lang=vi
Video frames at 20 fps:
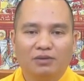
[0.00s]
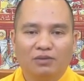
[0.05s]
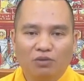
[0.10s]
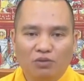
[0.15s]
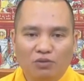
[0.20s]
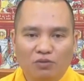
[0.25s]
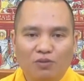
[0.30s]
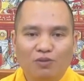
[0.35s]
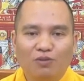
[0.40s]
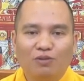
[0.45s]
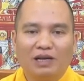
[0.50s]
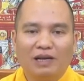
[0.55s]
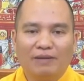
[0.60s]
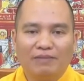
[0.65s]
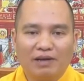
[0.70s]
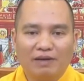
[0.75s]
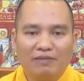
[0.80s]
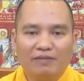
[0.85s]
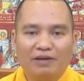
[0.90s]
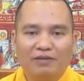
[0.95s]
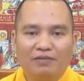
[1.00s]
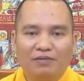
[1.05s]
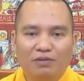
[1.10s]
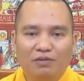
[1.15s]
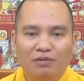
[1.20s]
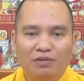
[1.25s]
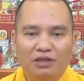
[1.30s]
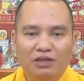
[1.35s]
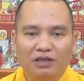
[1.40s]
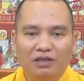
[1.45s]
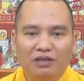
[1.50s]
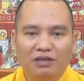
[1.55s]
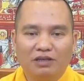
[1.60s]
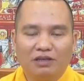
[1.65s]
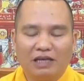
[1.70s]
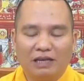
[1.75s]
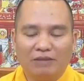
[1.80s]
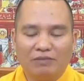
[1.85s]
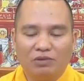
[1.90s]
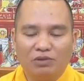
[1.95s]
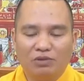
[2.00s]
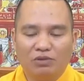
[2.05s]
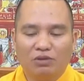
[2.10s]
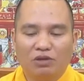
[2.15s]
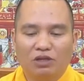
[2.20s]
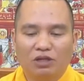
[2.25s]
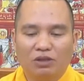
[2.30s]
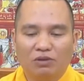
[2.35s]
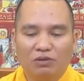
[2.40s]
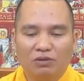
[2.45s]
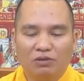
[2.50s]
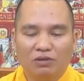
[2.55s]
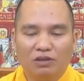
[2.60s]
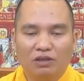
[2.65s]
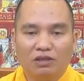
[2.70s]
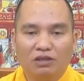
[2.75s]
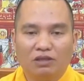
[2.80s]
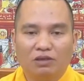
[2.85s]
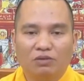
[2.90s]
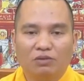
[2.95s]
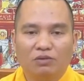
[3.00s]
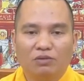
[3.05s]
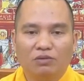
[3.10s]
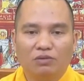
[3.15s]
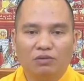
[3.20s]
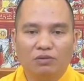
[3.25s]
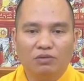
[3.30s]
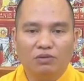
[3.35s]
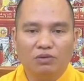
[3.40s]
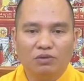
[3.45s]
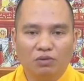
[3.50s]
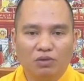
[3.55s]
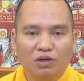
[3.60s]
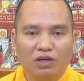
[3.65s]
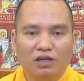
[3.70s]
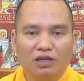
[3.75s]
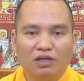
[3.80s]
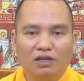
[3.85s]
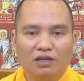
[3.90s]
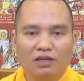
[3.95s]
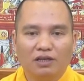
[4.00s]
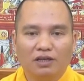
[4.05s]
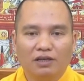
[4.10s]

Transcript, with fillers: tu phúc làm các việc phúc như làm chùa tô tượng cục đúc chuông